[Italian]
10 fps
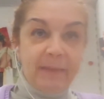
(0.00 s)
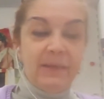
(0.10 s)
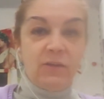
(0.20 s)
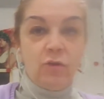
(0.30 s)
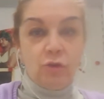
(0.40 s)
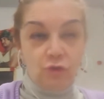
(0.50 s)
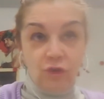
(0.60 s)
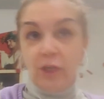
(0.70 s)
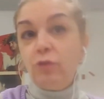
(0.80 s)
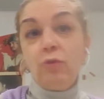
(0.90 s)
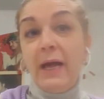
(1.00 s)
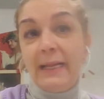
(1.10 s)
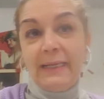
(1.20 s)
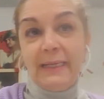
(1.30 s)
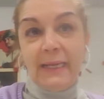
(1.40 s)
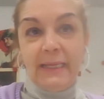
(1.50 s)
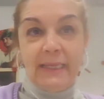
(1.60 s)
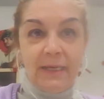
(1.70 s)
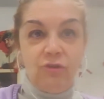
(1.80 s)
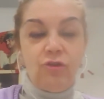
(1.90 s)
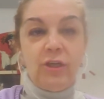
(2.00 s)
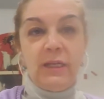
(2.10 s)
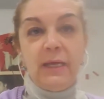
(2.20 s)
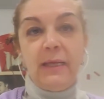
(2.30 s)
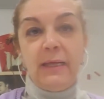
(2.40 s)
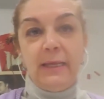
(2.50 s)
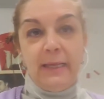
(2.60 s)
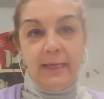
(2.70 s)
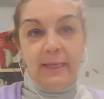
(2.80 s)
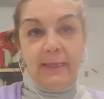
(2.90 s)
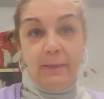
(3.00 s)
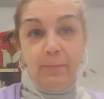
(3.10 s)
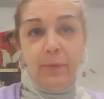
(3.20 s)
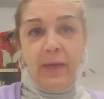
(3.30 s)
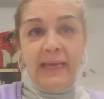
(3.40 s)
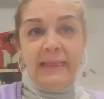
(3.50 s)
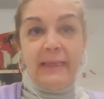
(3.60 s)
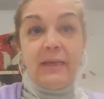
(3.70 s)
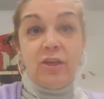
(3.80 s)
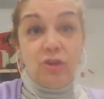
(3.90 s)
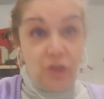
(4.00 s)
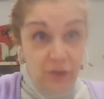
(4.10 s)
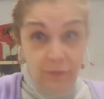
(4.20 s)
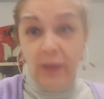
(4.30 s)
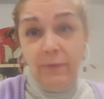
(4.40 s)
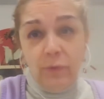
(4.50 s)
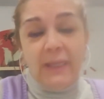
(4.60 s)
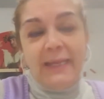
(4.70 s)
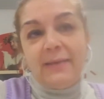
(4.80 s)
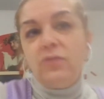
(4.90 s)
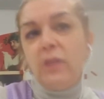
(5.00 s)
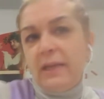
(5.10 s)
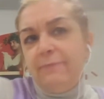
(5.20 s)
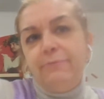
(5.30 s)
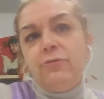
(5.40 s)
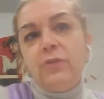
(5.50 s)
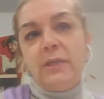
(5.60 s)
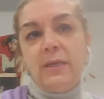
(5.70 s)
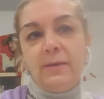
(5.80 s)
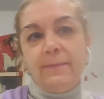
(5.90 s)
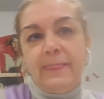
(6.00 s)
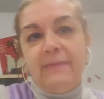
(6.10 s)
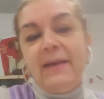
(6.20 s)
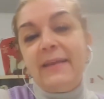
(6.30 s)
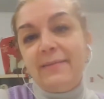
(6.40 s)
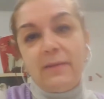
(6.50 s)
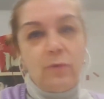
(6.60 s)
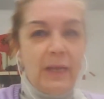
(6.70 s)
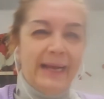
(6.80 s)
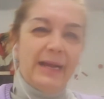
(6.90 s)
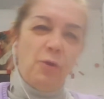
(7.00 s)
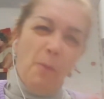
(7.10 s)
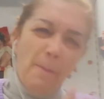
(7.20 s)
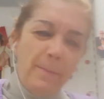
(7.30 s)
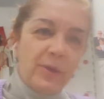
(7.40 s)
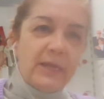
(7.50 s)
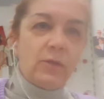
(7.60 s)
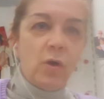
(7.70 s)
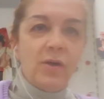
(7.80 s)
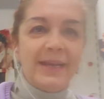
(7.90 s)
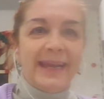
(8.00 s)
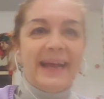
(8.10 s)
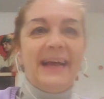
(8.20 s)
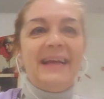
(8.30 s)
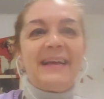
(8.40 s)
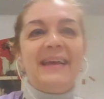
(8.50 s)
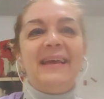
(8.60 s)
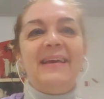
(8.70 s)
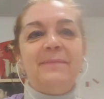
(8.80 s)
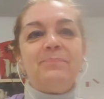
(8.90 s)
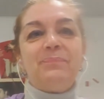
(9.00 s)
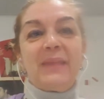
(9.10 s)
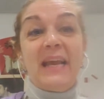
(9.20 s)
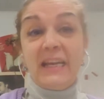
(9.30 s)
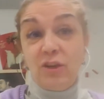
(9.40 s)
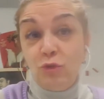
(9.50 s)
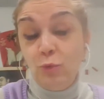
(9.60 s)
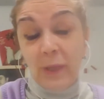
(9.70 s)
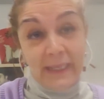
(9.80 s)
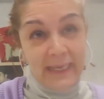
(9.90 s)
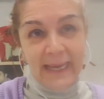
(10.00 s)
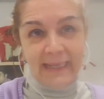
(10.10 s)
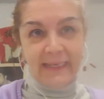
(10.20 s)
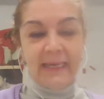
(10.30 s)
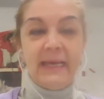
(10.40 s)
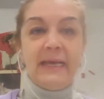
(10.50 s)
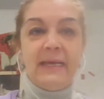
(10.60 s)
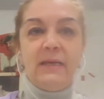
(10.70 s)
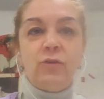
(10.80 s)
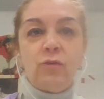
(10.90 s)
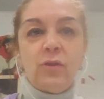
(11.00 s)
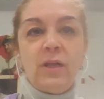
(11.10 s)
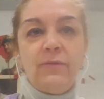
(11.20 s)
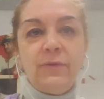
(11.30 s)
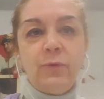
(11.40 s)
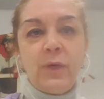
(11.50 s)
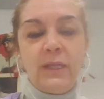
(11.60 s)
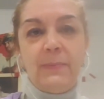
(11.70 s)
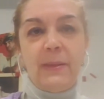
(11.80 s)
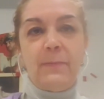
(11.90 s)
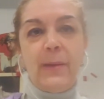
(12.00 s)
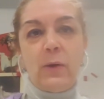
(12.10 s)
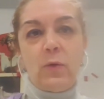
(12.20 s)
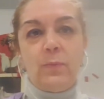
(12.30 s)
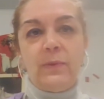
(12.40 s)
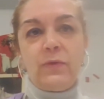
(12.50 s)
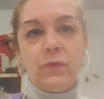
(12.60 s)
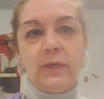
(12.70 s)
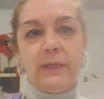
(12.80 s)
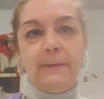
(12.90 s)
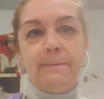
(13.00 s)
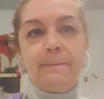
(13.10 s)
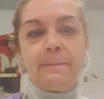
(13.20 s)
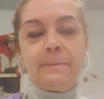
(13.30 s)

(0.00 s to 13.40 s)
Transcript: Beh, sono cento anni dalla nascita del poeta, ci voleva una narrazione che fosse diversa da quella anche un po' retorica che è cresciuta negli anni intorno alla figura di Pierpaolo Pasolini.